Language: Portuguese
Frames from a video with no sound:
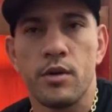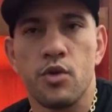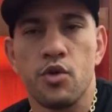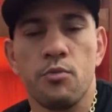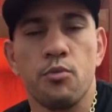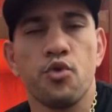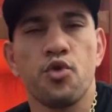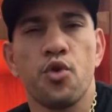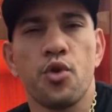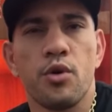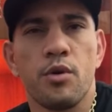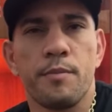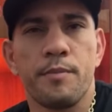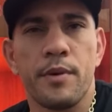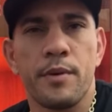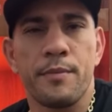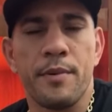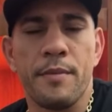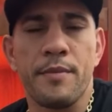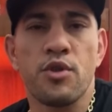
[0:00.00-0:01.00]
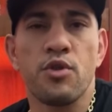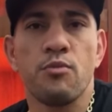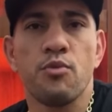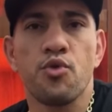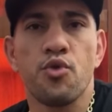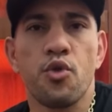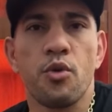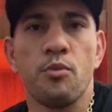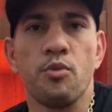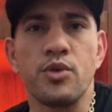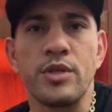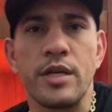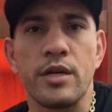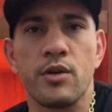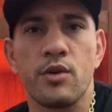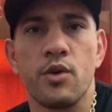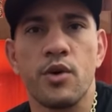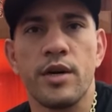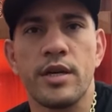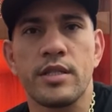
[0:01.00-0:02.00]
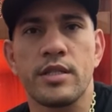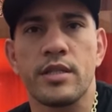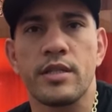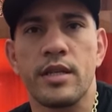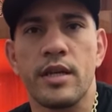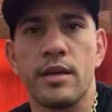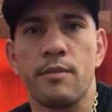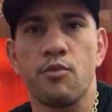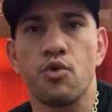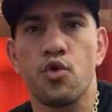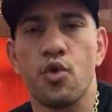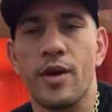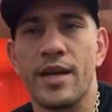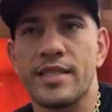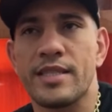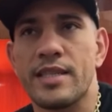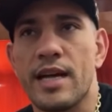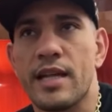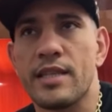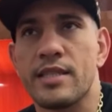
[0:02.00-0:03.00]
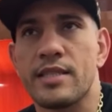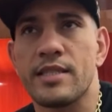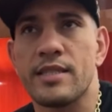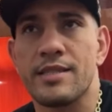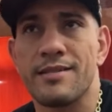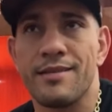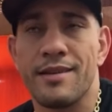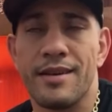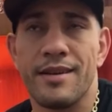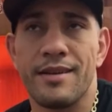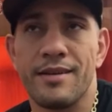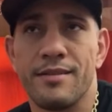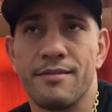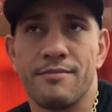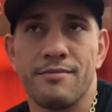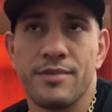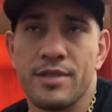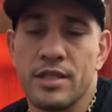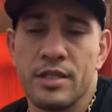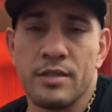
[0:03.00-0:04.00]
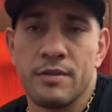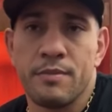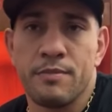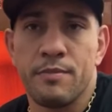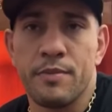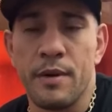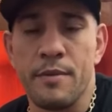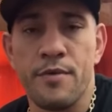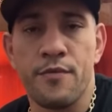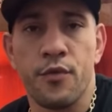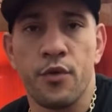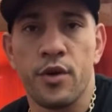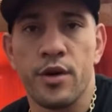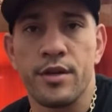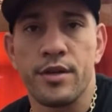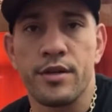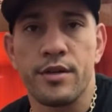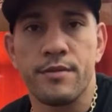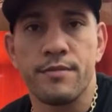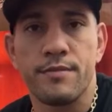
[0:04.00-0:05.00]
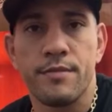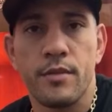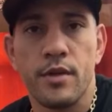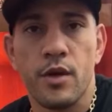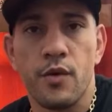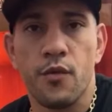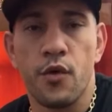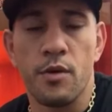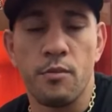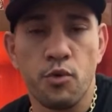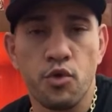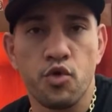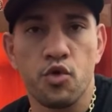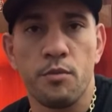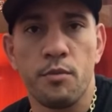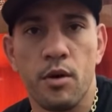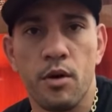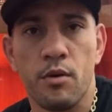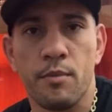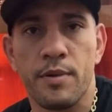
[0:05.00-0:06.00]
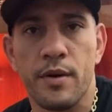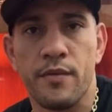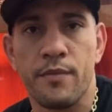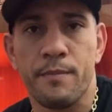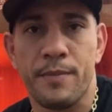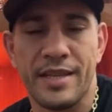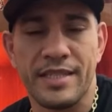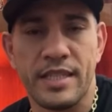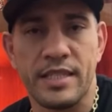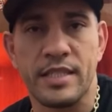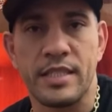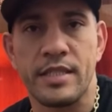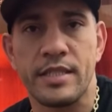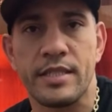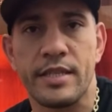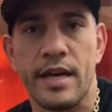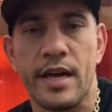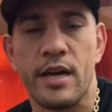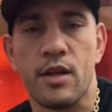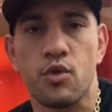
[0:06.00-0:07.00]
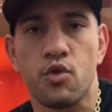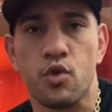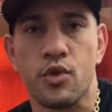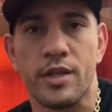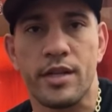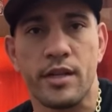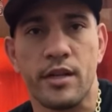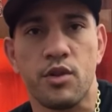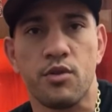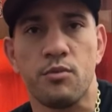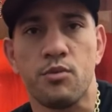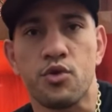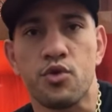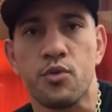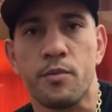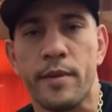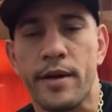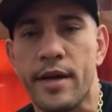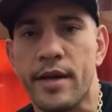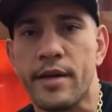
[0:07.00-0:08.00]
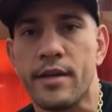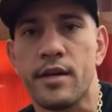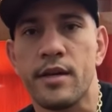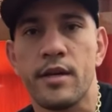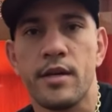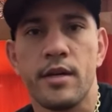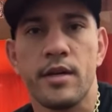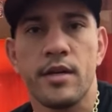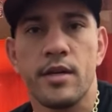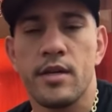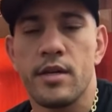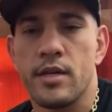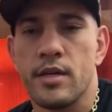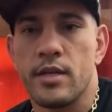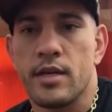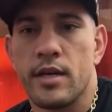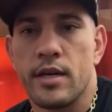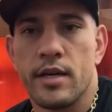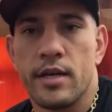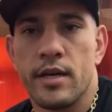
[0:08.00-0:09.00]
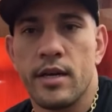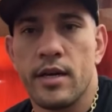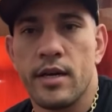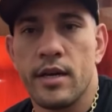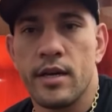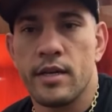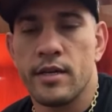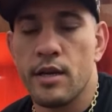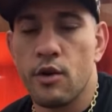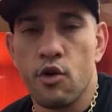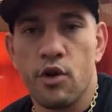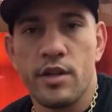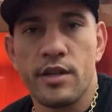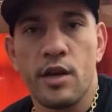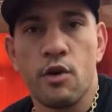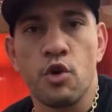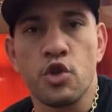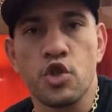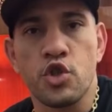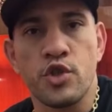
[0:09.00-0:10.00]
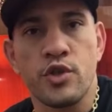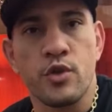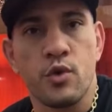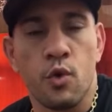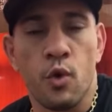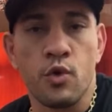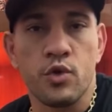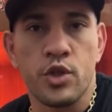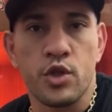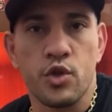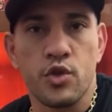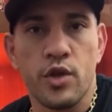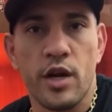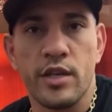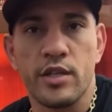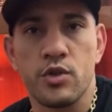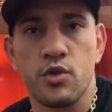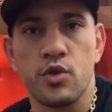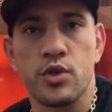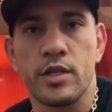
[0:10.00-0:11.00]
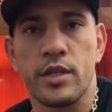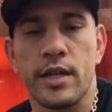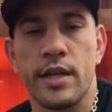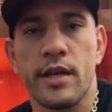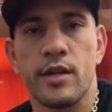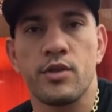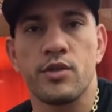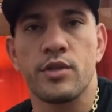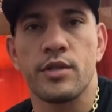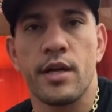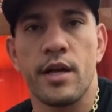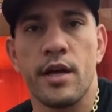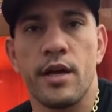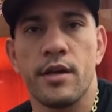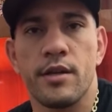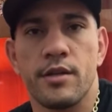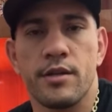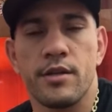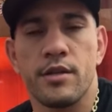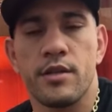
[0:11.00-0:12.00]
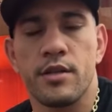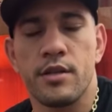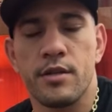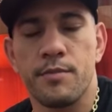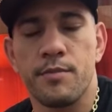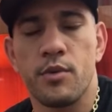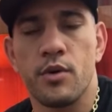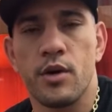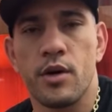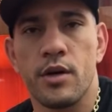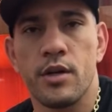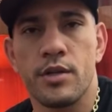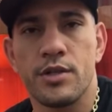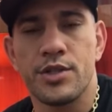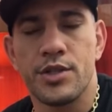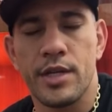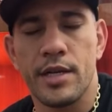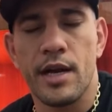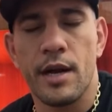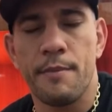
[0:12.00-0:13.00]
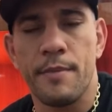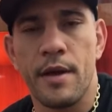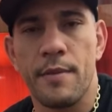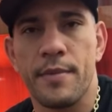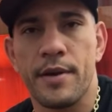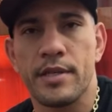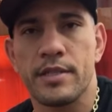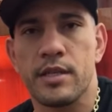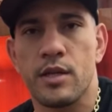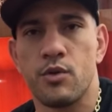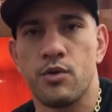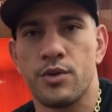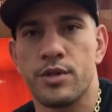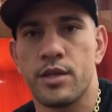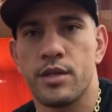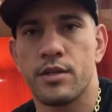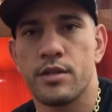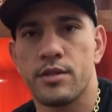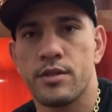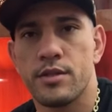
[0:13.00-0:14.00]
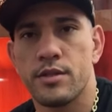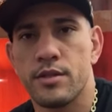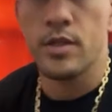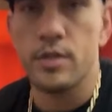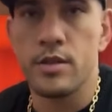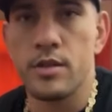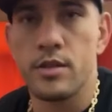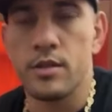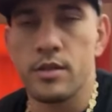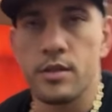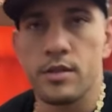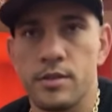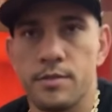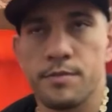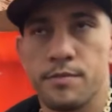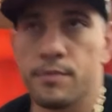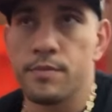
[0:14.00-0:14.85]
não mudou, para mim não mudou muita coisa, né? Mudou as datas é, que para mim foi foi muito bom, para ser sincero, estou treinando muito bem. É, e agora dá continuidade nos treinos, né? E, pô, chegar bem para essa luta. E,